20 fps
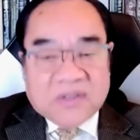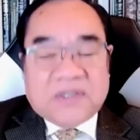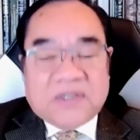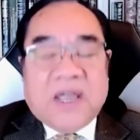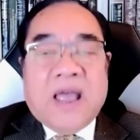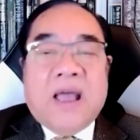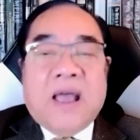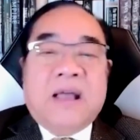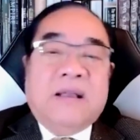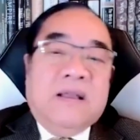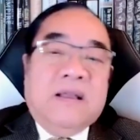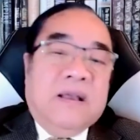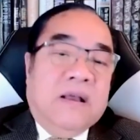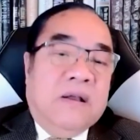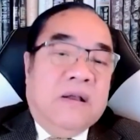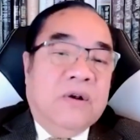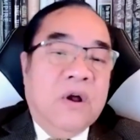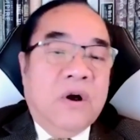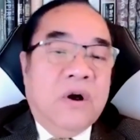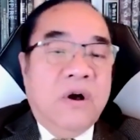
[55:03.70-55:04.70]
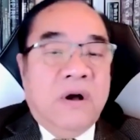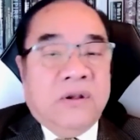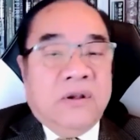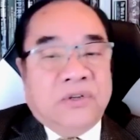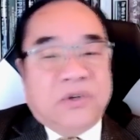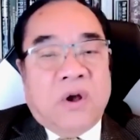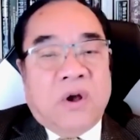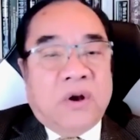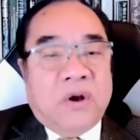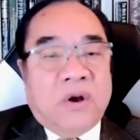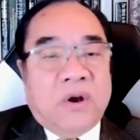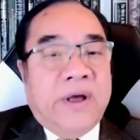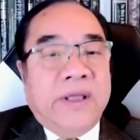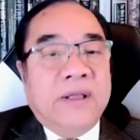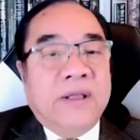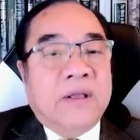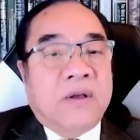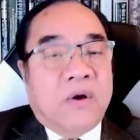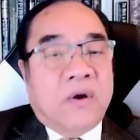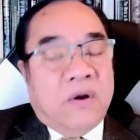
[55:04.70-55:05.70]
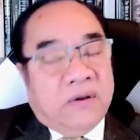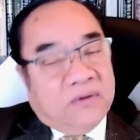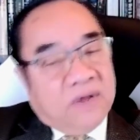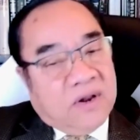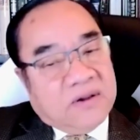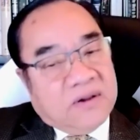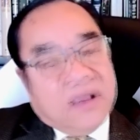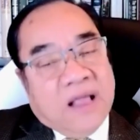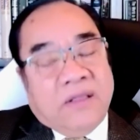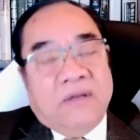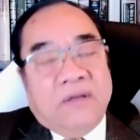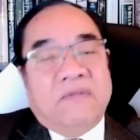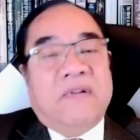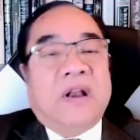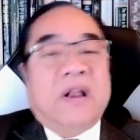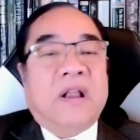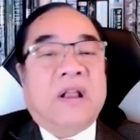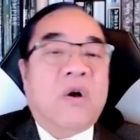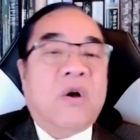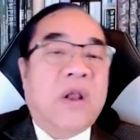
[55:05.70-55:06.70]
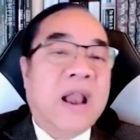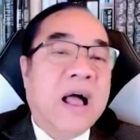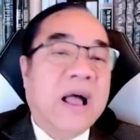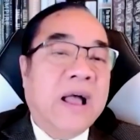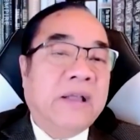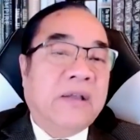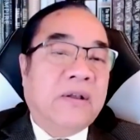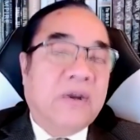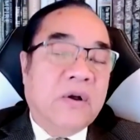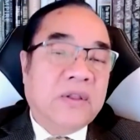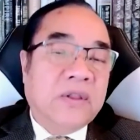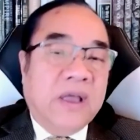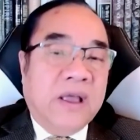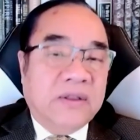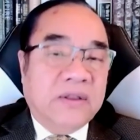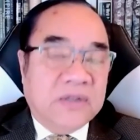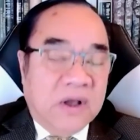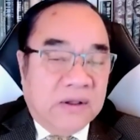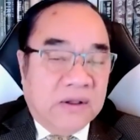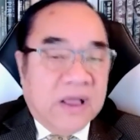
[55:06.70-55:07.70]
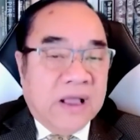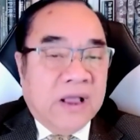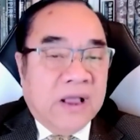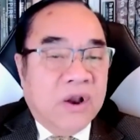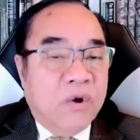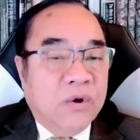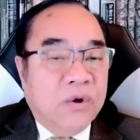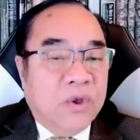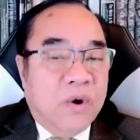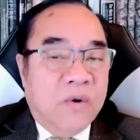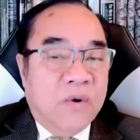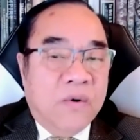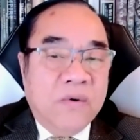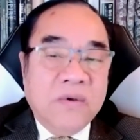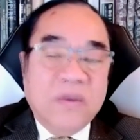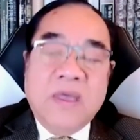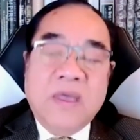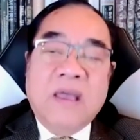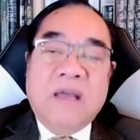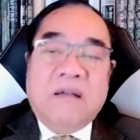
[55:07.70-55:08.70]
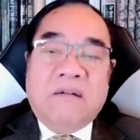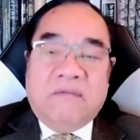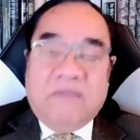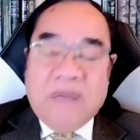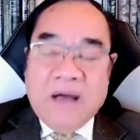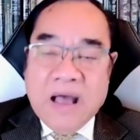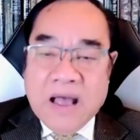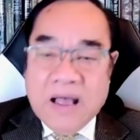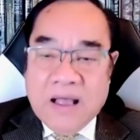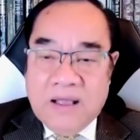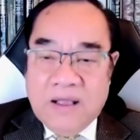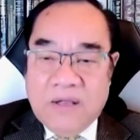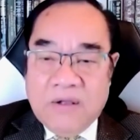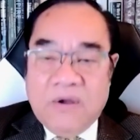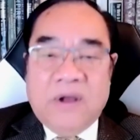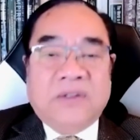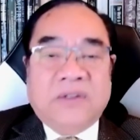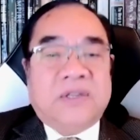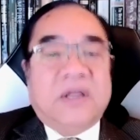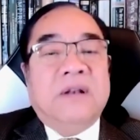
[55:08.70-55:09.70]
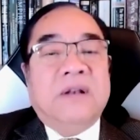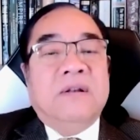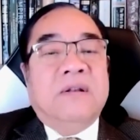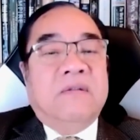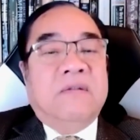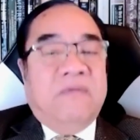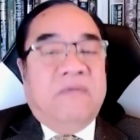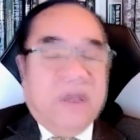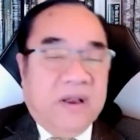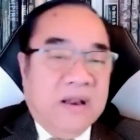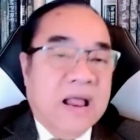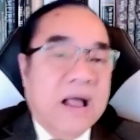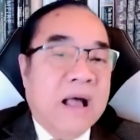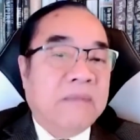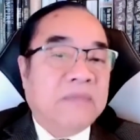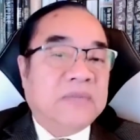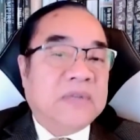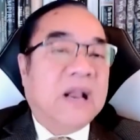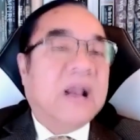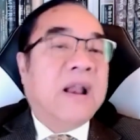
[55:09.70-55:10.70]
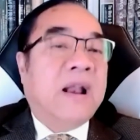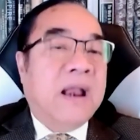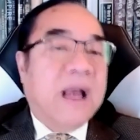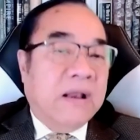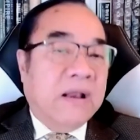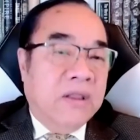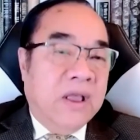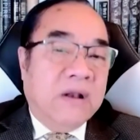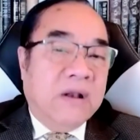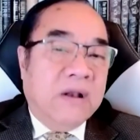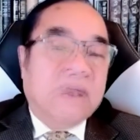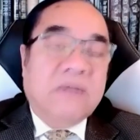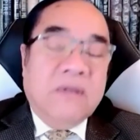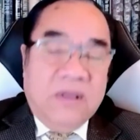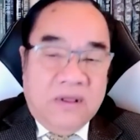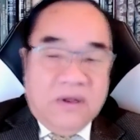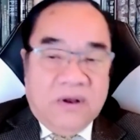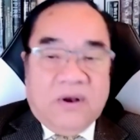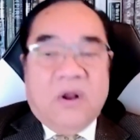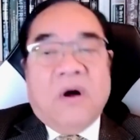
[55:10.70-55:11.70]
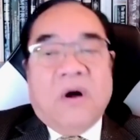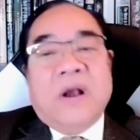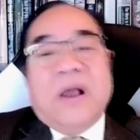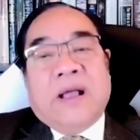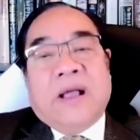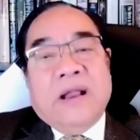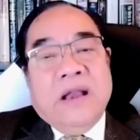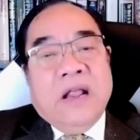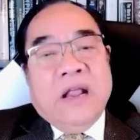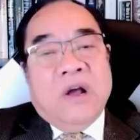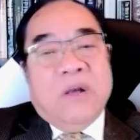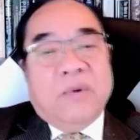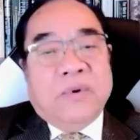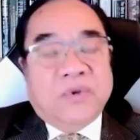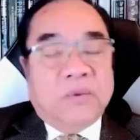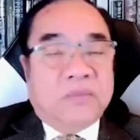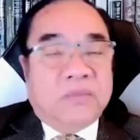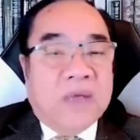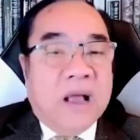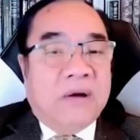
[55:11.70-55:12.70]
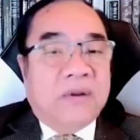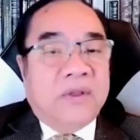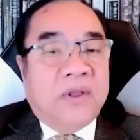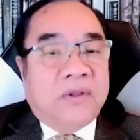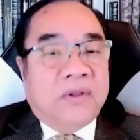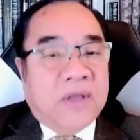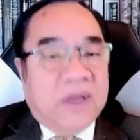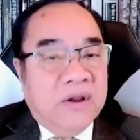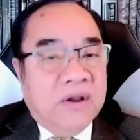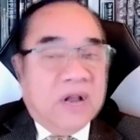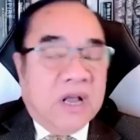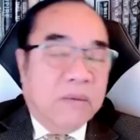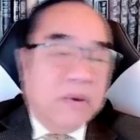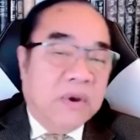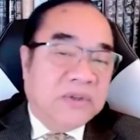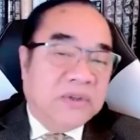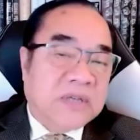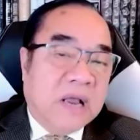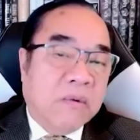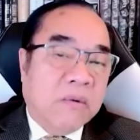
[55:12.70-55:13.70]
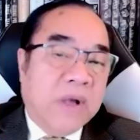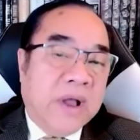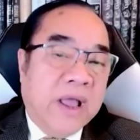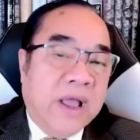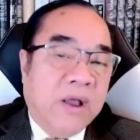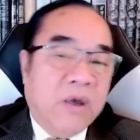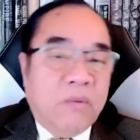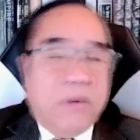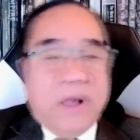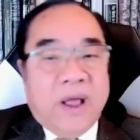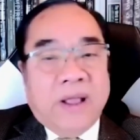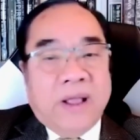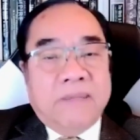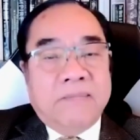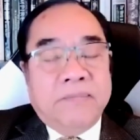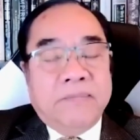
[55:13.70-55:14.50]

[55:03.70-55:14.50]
sẽ được hưởng chọn gói còn tất cả những phần còn lại có thể trở thành cái đối thủ và người dân Việt Nam sẽ là nạn nhân đó là cái điều mà chúng ta có thể thấy được cái bức tranh của ngày hôm nay